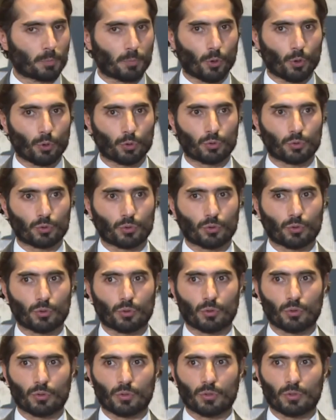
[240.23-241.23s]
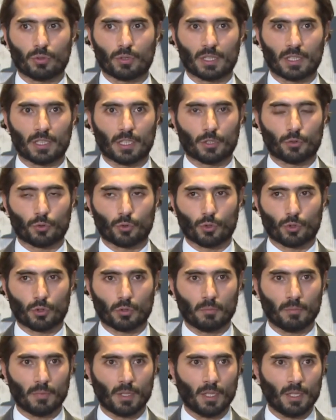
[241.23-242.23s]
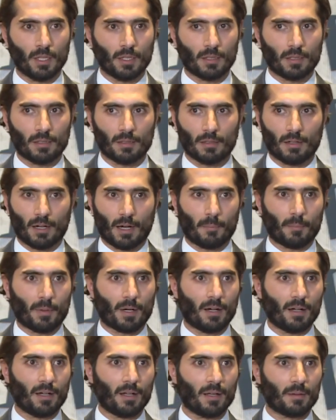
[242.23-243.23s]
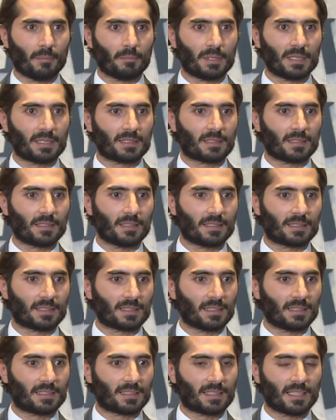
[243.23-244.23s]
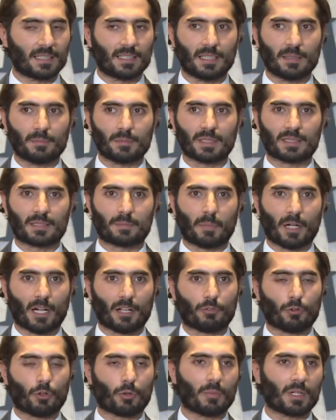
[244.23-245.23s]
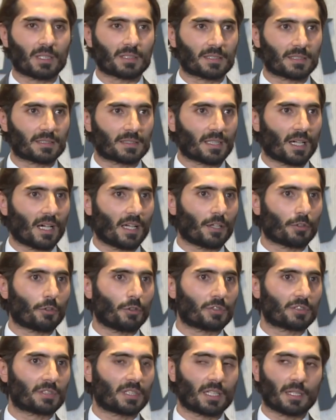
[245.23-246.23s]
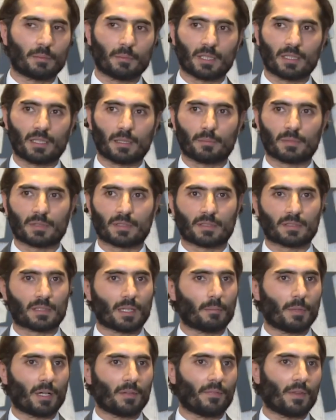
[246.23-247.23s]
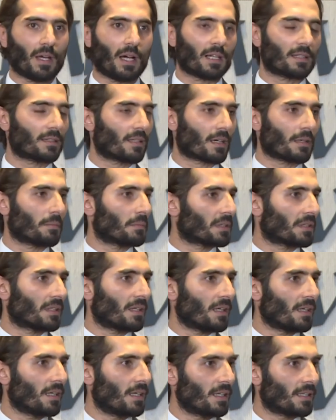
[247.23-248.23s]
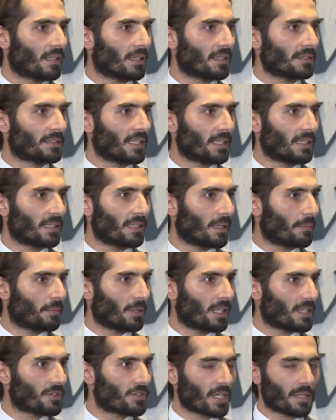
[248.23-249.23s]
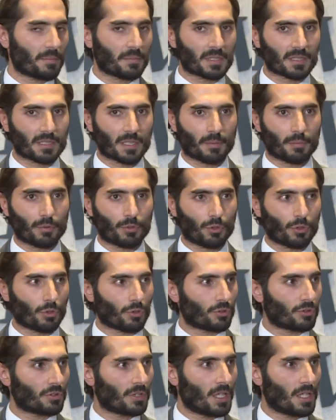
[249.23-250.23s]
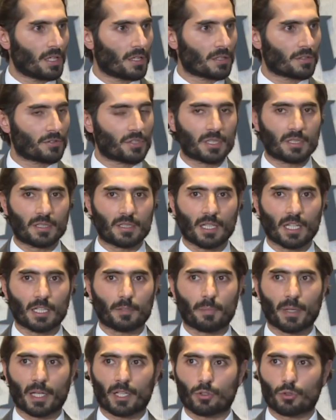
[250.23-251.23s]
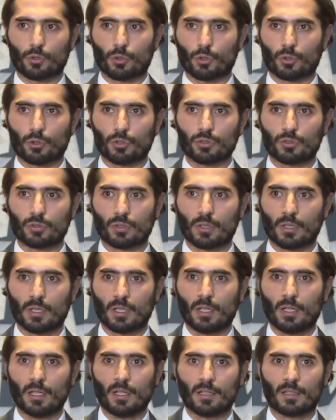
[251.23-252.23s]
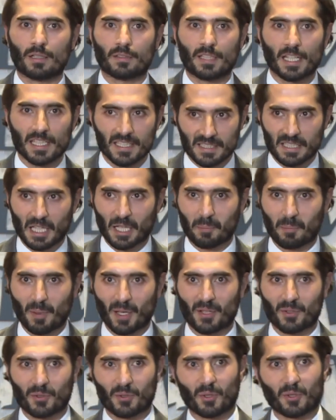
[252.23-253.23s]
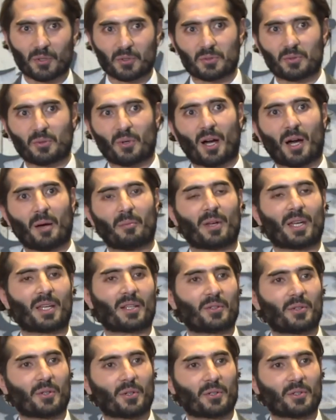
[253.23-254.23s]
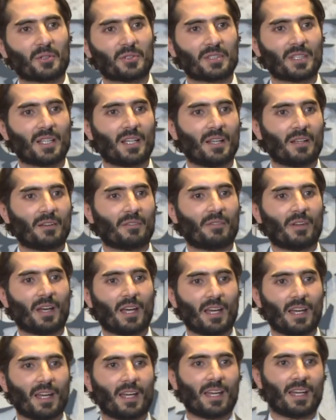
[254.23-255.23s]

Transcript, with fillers: olduğunu e, inanıyorum. Ama biz istediğimiz performansı sahaya gösteremediğimiz zaman her takıma da yenilebileceğimizi de biliyoruz. Ciddiyet bekliyoruz destek bekliyoruz, dua bekliyoruz ve